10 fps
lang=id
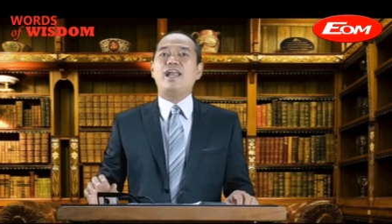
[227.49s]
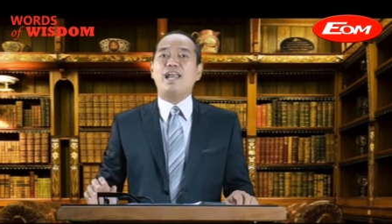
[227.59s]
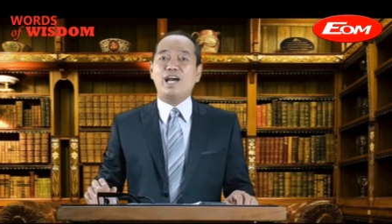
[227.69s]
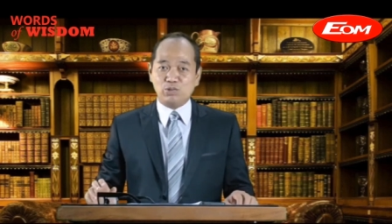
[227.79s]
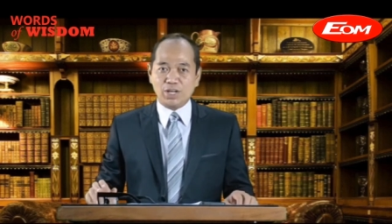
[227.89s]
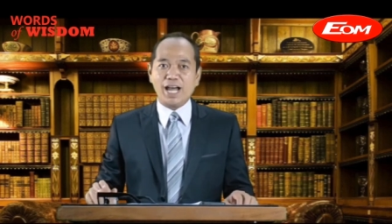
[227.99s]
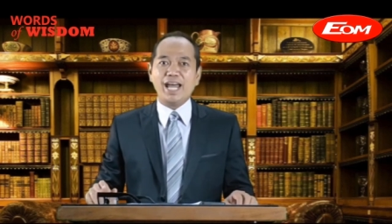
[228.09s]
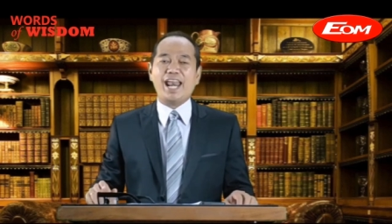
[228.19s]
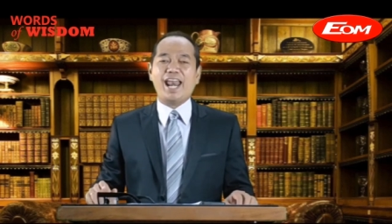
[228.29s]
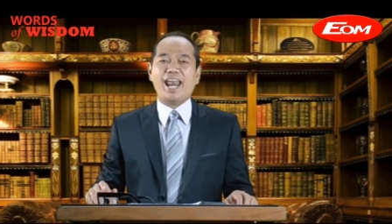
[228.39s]

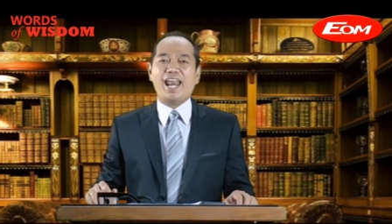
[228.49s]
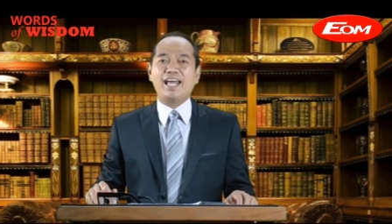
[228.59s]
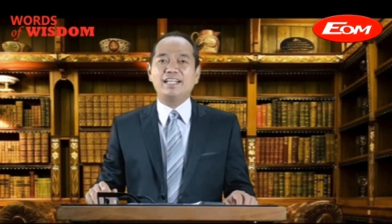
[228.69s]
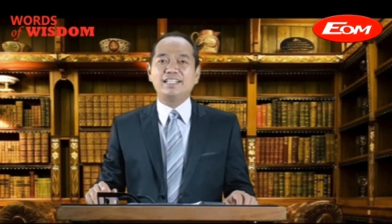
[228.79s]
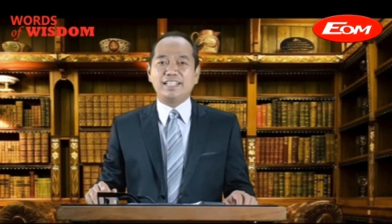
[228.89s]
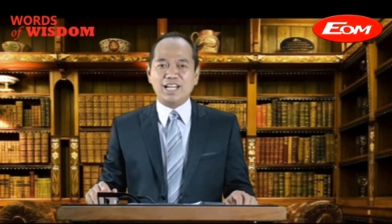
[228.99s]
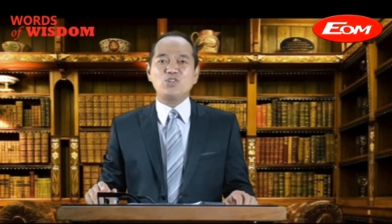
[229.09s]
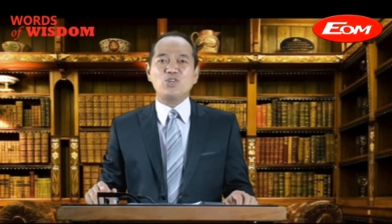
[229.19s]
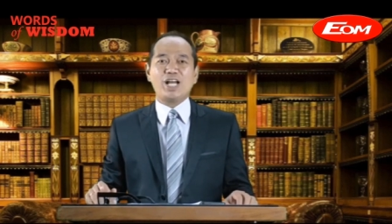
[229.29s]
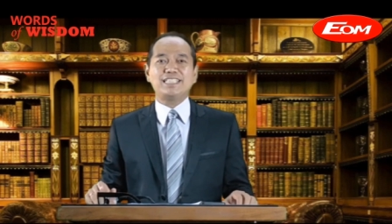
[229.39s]
lakukan
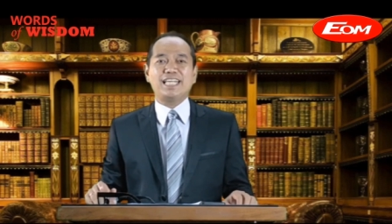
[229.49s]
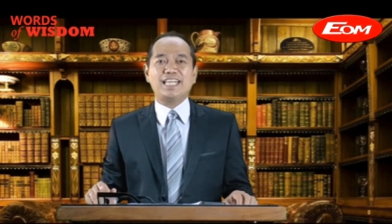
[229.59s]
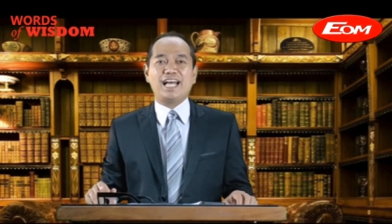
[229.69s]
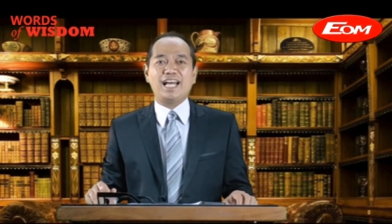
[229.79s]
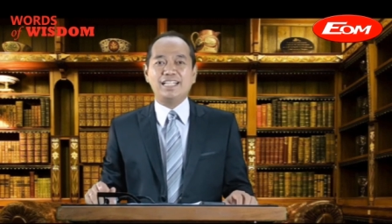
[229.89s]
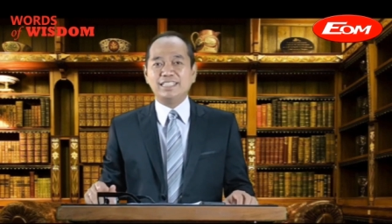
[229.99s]
dengan sukacita.